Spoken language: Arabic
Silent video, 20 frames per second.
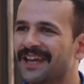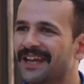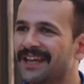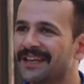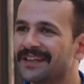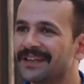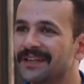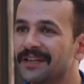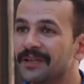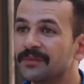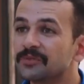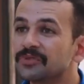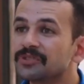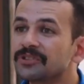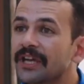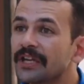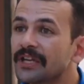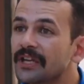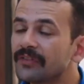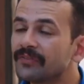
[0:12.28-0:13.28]
حاجه
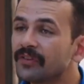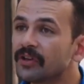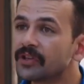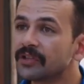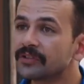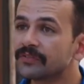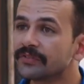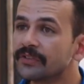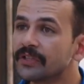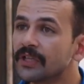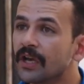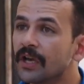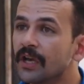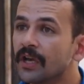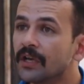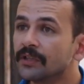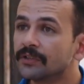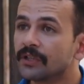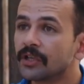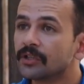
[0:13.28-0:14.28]
مستحيل افرط فيها
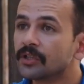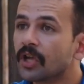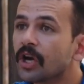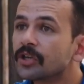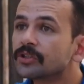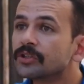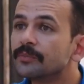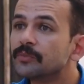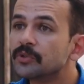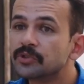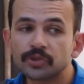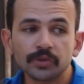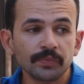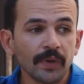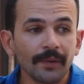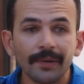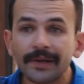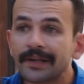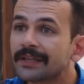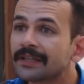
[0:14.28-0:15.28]
ده انا النهارده من
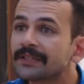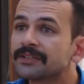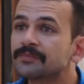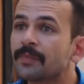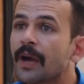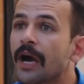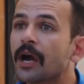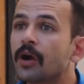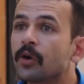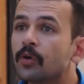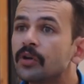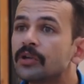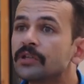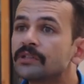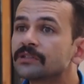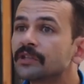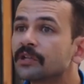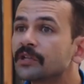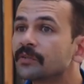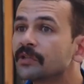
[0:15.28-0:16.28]
الصبح بركز مع كل
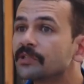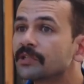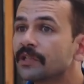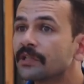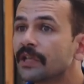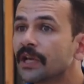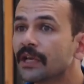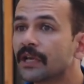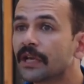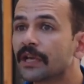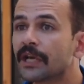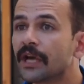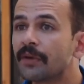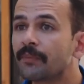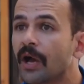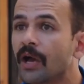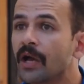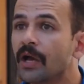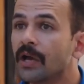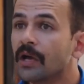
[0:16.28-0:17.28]
الطالبات اللي داخله
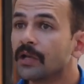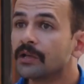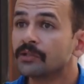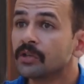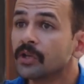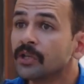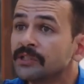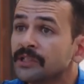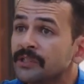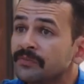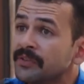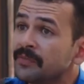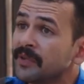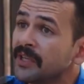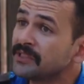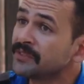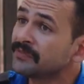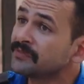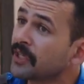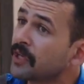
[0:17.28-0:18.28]
الجامعه لدرجه ان في
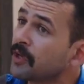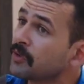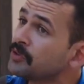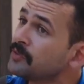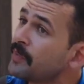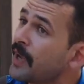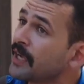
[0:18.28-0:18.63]
بنات افتكروني